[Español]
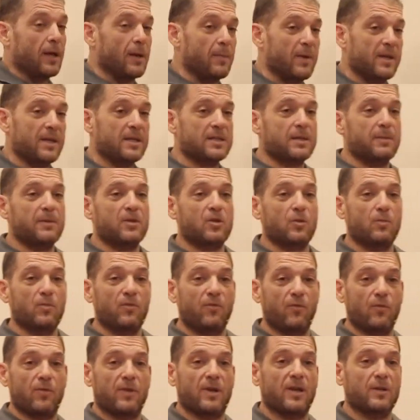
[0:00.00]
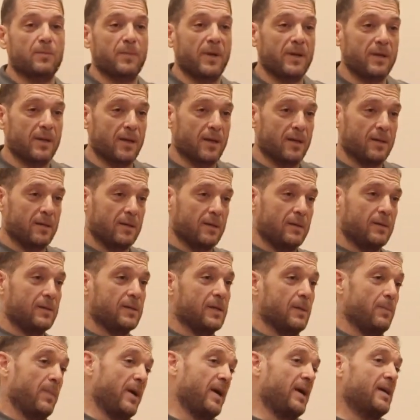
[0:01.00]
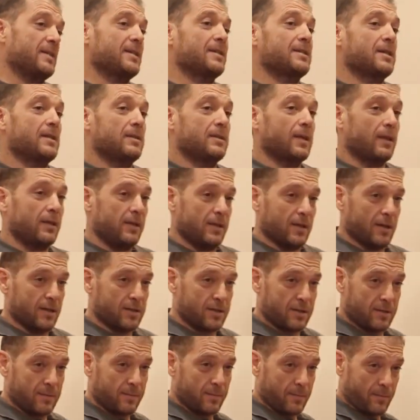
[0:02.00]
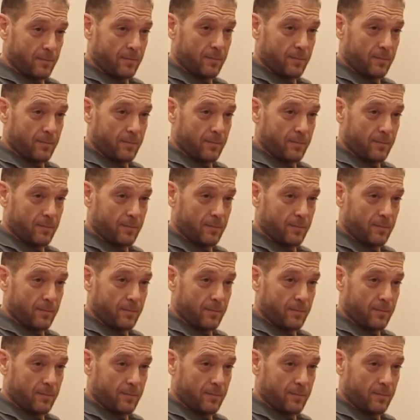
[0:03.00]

Además ya sabéis cómo funciona España, se paga 60 días.